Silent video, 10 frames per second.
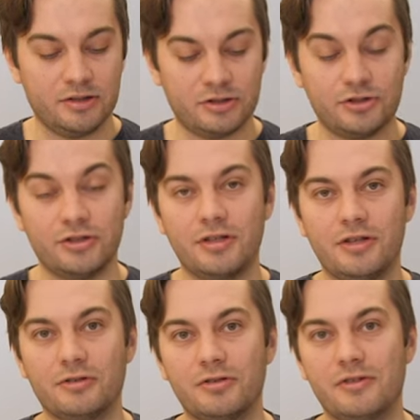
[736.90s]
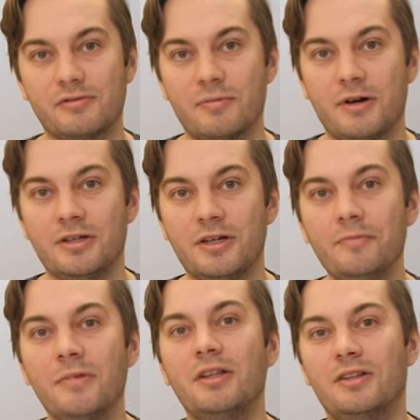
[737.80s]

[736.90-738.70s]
jeszcze trzy klejnoty do złapania,